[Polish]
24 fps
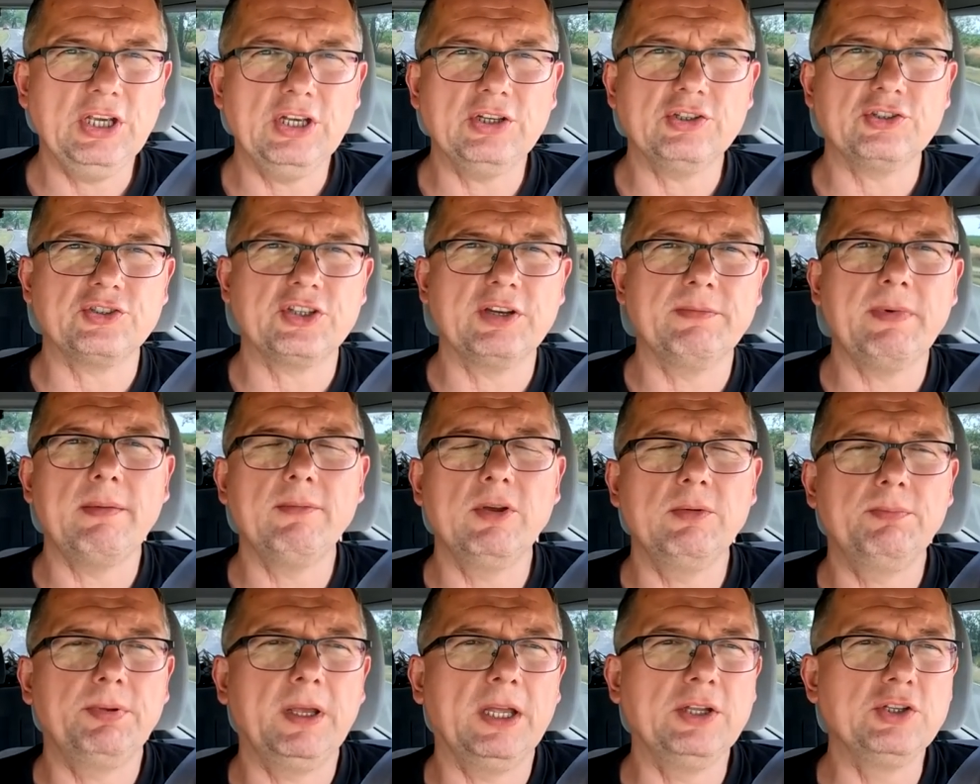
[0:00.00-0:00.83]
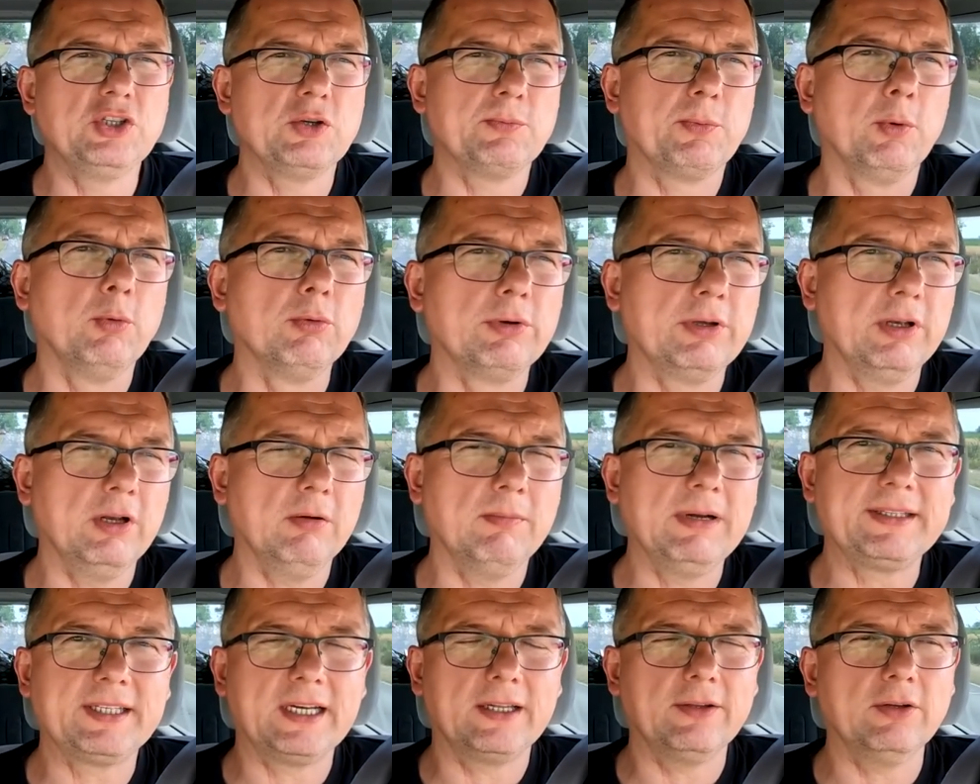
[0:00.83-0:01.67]
jeszcze mamy 5,5
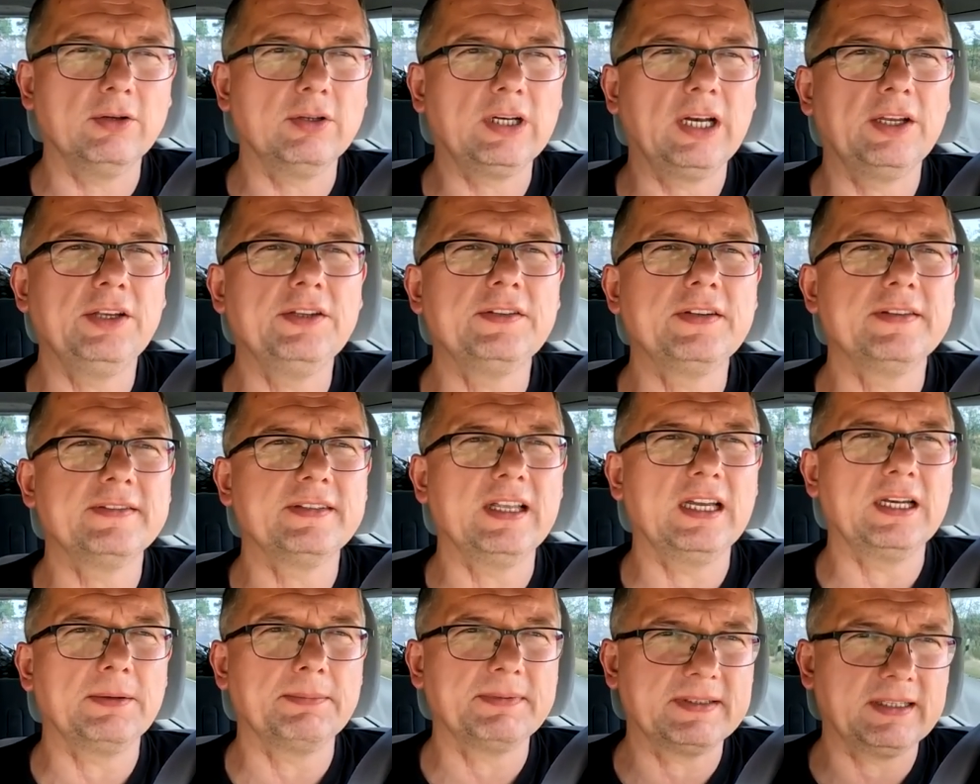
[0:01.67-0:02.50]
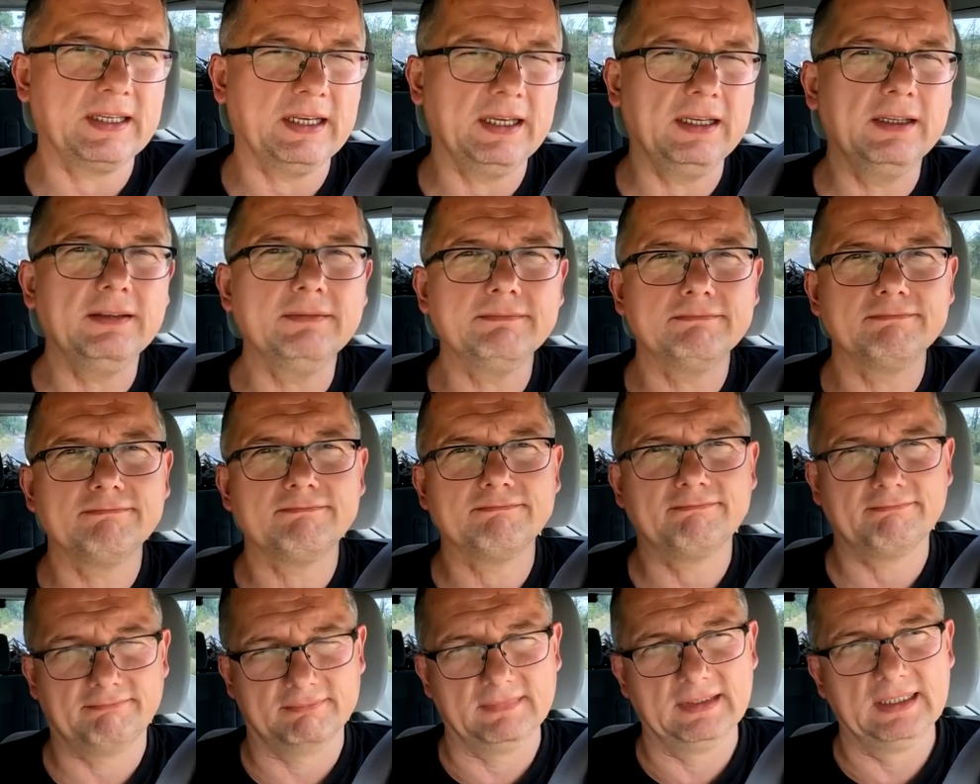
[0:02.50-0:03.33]
km do granicy serbskiej.
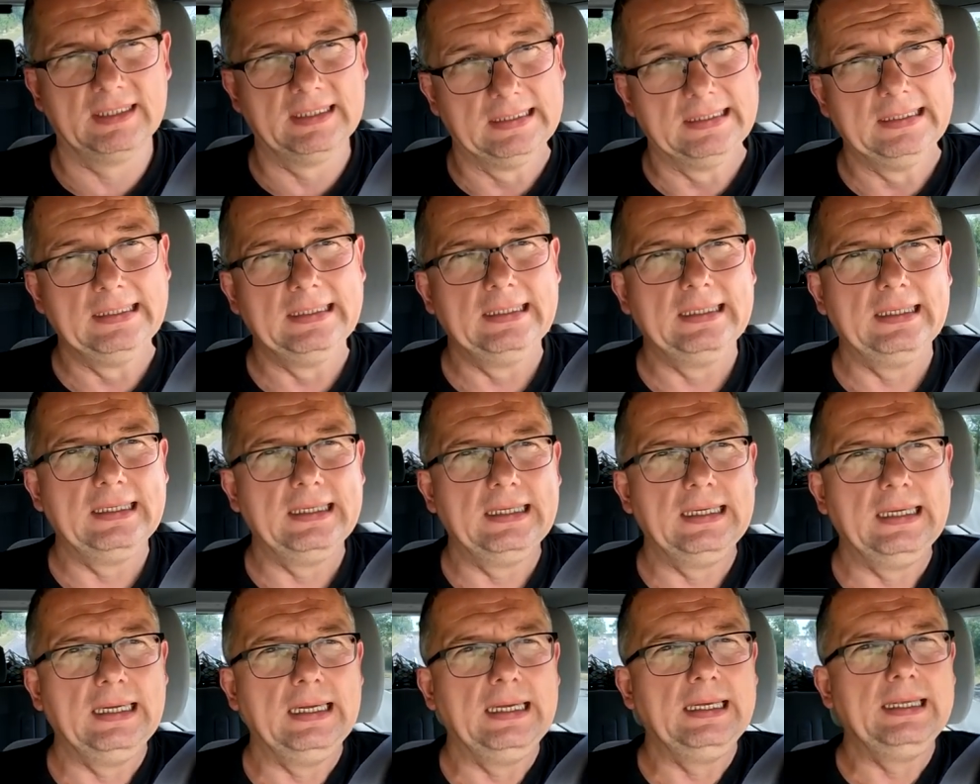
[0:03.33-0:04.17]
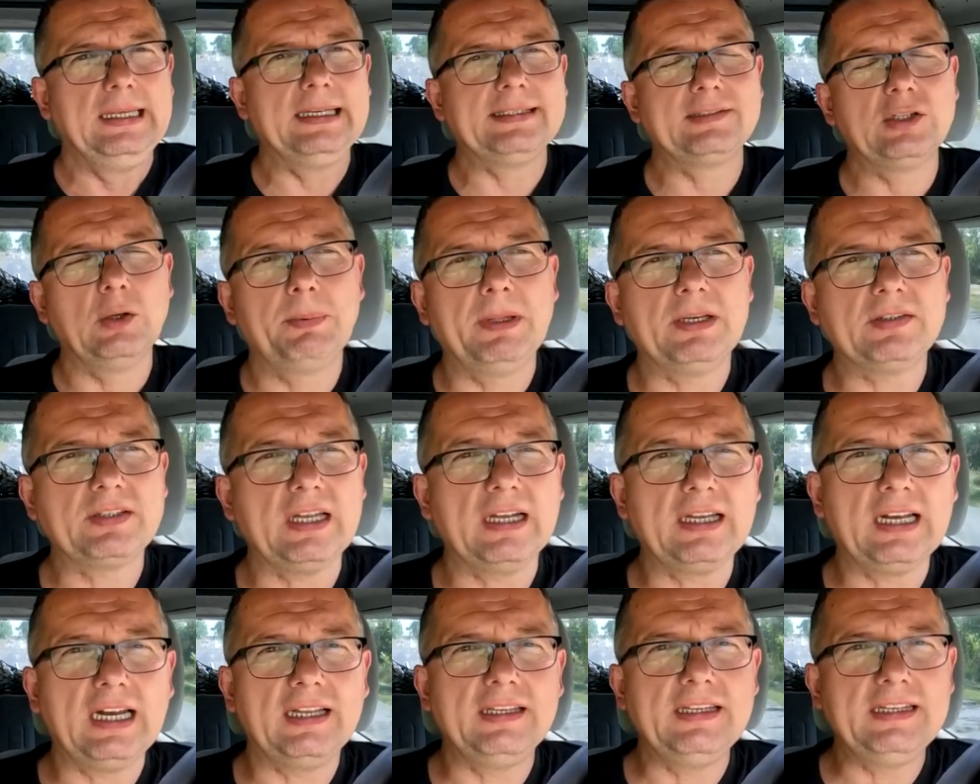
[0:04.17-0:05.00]
Jest to
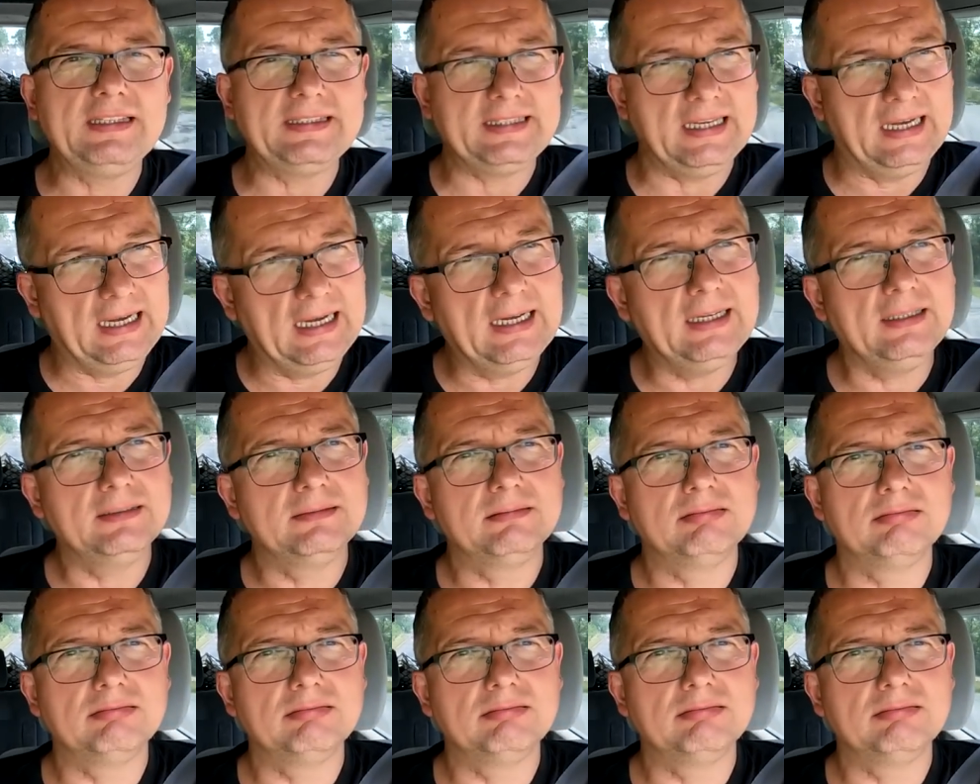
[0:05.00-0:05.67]
pierwsza granica,